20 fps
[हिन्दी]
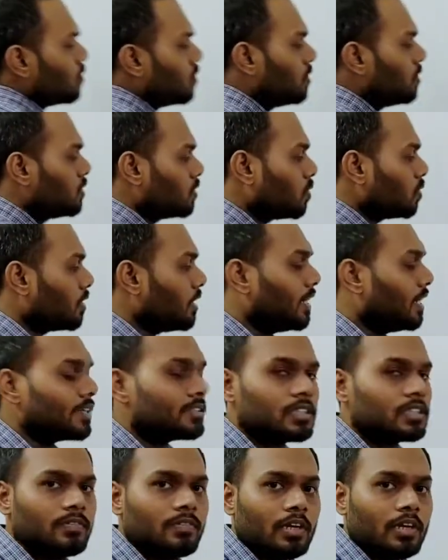क्यों क्योंकि
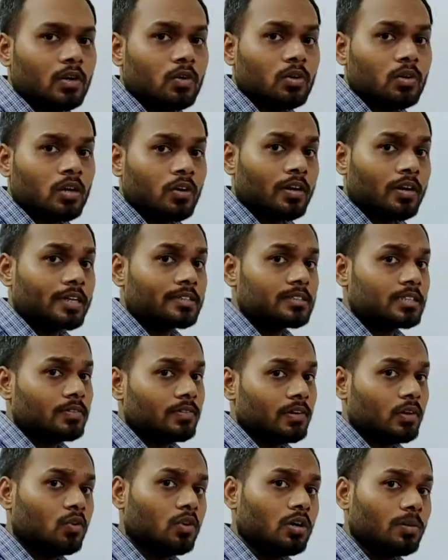एक्स की वैल्यू है और एक्स
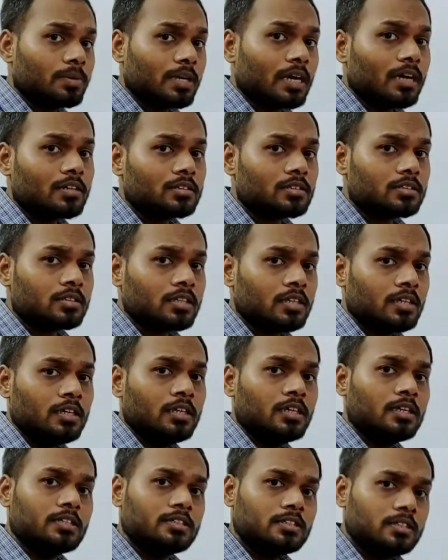की वैल्यू को हम क्या कर सकते
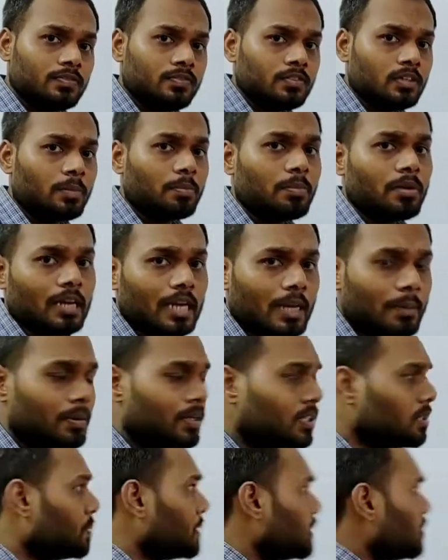हैं सिर्फ नंबर लाइन
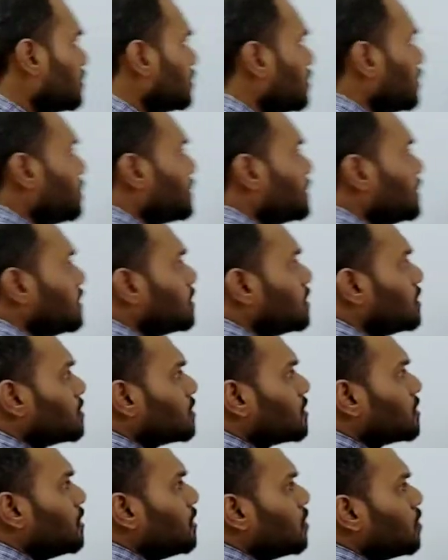पर रिप्रेजेंट कर
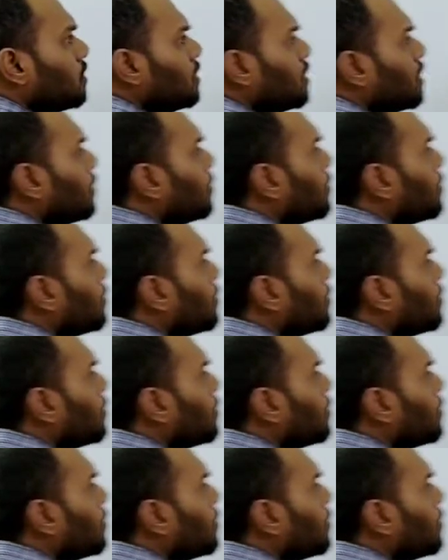सकते हैं तो ये